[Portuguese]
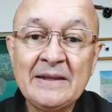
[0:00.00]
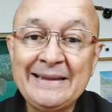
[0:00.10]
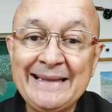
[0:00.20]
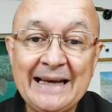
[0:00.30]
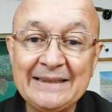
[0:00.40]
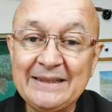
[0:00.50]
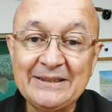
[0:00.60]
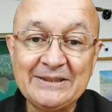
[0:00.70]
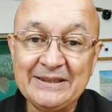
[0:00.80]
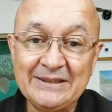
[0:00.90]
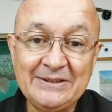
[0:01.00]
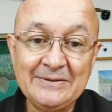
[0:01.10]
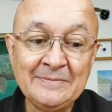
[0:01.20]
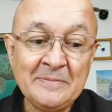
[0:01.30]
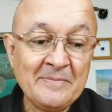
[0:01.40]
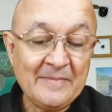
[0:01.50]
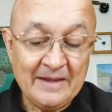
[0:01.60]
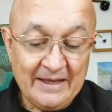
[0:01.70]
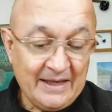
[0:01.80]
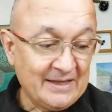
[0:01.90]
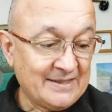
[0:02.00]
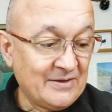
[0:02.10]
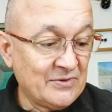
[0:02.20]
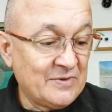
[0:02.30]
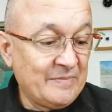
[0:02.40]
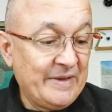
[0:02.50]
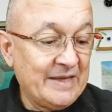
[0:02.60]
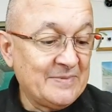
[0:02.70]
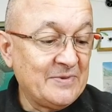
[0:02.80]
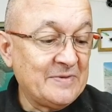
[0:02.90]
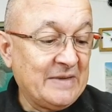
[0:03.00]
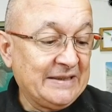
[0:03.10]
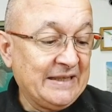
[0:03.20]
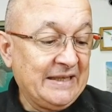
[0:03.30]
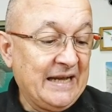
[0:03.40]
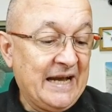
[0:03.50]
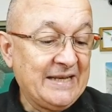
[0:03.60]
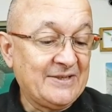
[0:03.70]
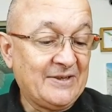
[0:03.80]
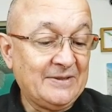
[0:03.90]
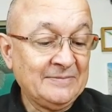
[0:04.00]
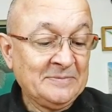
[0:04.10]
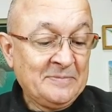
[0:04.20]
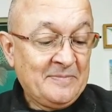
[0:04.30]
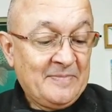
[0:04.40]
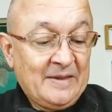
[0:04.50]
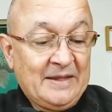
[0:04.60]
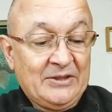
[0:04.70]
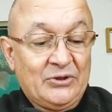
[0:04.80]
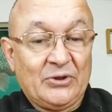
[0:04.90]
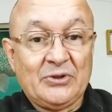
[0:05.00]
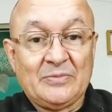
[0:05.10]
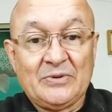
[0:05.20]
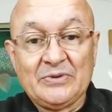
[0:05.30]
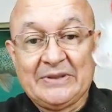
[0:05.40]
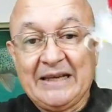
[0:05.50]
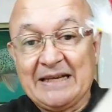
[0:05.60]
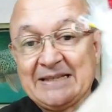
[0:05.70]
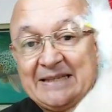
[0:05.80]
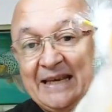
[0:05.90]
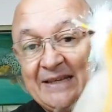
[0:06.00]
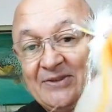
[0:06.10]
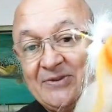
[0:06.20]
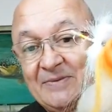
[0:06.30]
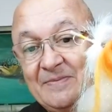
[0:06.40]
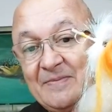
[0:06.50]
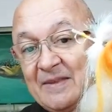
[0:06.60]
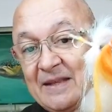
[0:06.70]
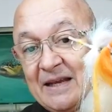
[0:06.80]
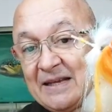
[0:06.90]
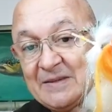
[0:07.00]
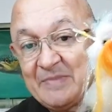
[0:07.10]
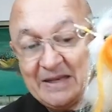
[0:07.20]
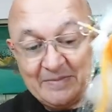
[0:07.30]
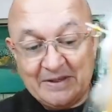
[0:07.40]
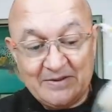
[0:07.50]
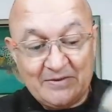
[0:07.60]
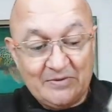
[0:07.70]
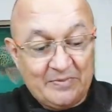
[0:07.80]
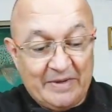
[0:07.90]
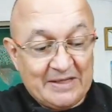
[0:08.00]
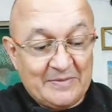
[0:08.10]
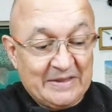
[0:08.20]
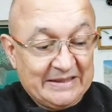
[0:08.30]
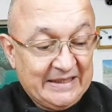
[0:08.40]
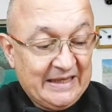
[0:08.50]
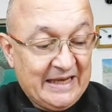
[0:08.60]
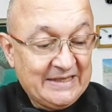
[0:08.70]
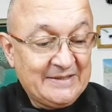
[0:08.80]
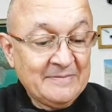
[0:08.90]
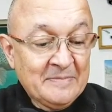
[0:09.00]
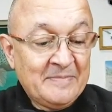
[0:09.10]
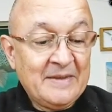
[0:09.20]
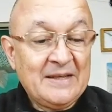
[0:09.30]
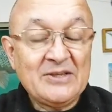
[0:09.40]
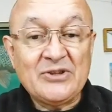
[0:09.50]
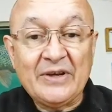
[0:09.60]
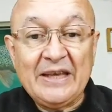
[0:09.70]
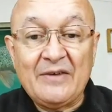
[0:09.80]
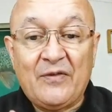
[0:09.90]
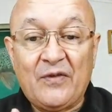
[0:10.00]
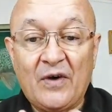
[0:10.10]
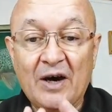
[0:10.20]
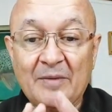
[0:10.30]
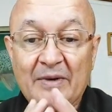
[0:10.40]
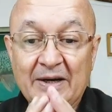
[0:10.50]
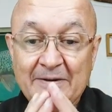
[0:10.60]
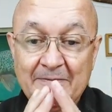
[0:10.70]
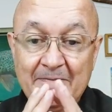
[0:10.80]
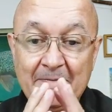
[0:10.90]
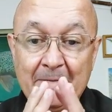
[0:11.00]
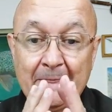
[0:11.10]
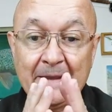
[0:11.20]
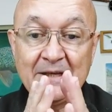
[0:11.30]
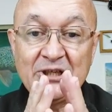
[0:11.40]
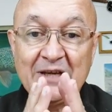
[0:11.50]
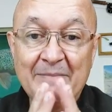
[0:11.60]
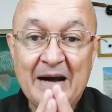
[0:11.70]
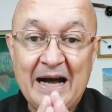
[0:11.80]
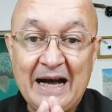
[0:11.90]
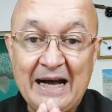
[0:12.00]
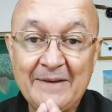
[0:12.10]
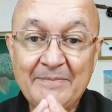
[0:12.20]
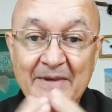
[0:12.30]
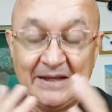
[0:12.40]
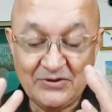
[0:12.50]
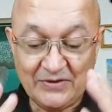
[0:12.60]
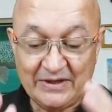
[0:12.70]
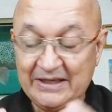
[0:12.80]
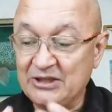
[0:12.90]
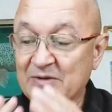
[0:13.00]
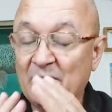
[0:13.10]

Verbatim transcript: Nada, gente. É, são os mesmos materiais, ó que todo mundo tem acesso, as mesmas, os mesmos materiais, só que a forma de amarrar isso aqui, de